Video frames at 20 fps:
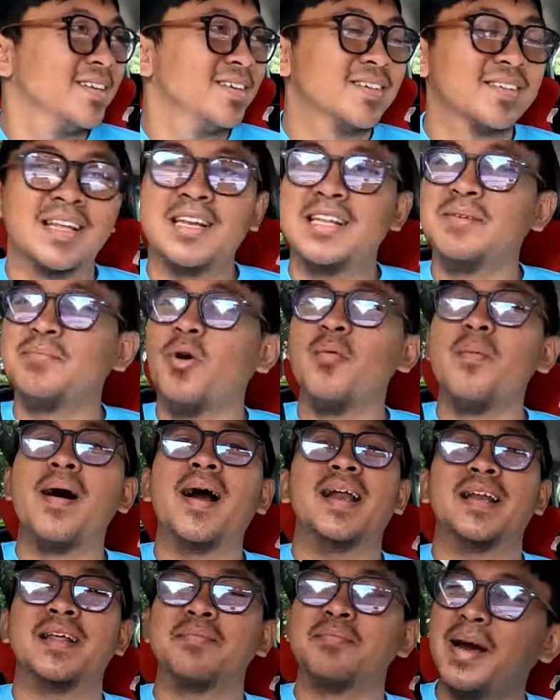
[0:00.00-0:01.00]
Aduh, tadi bawa
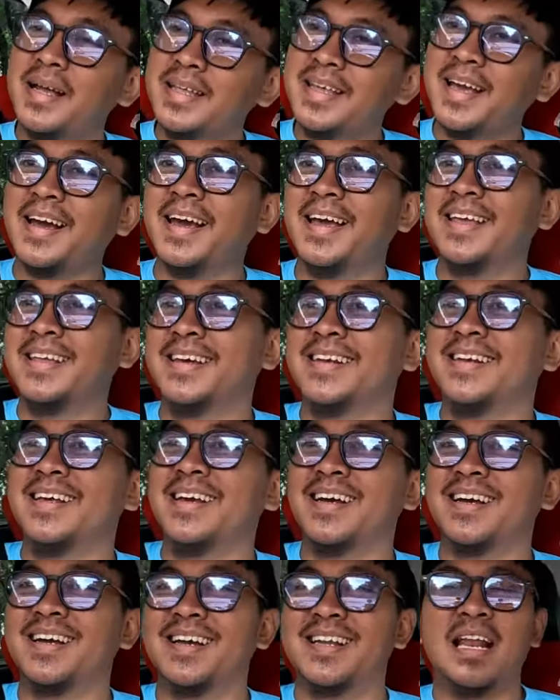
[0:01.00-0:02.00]
makanan banyak kayaknya
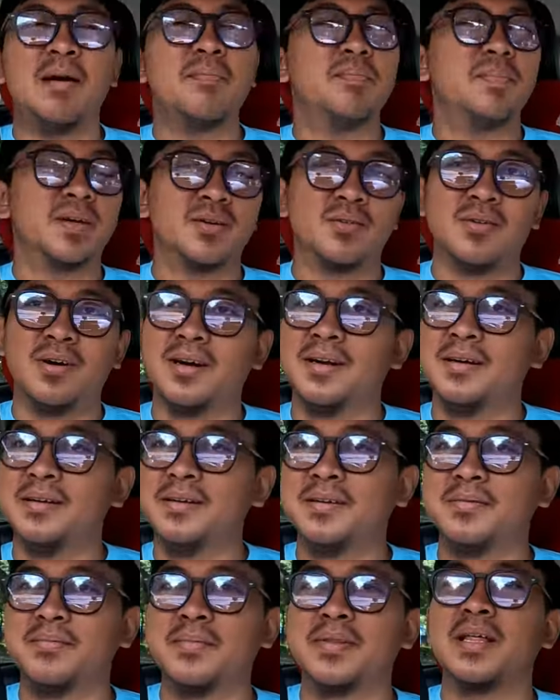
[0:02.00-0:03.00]
dia. Lapar gua,
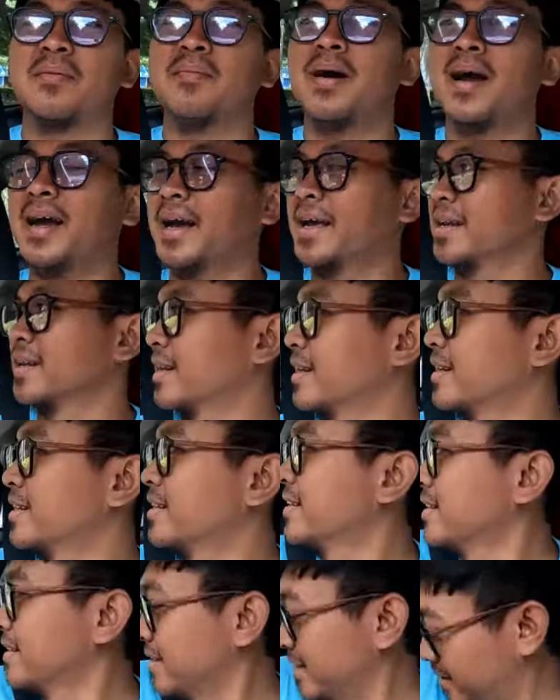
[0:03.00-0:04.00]
minta makan.
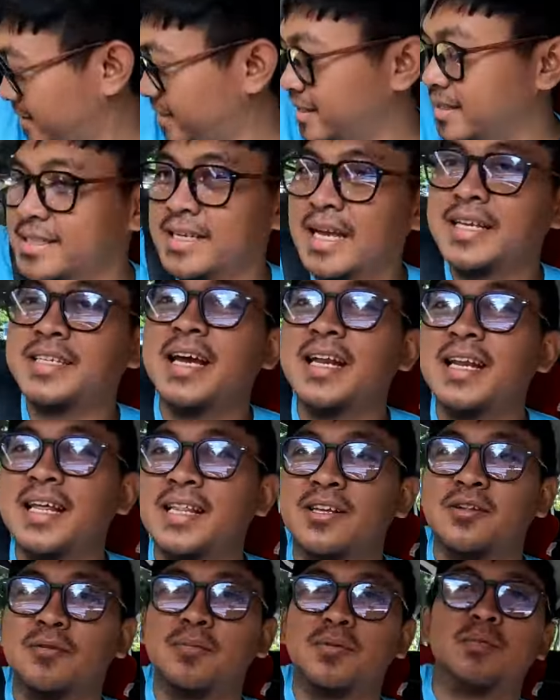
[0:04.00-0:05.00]

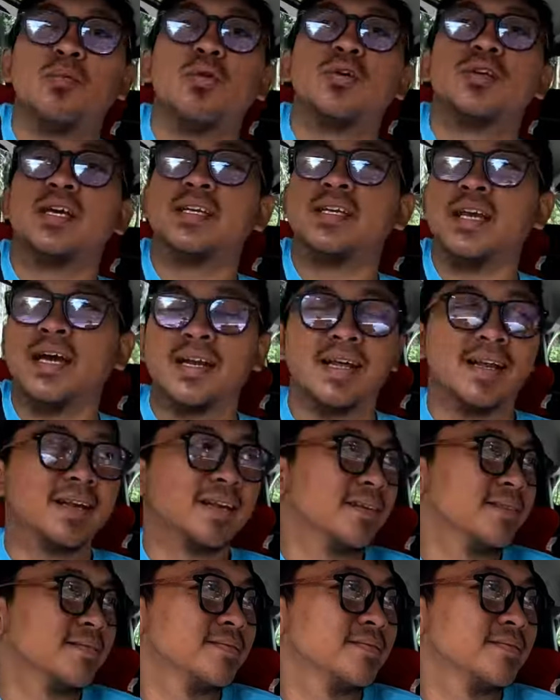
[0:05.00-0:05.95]
Jajanan gitu mau bawa jajanan.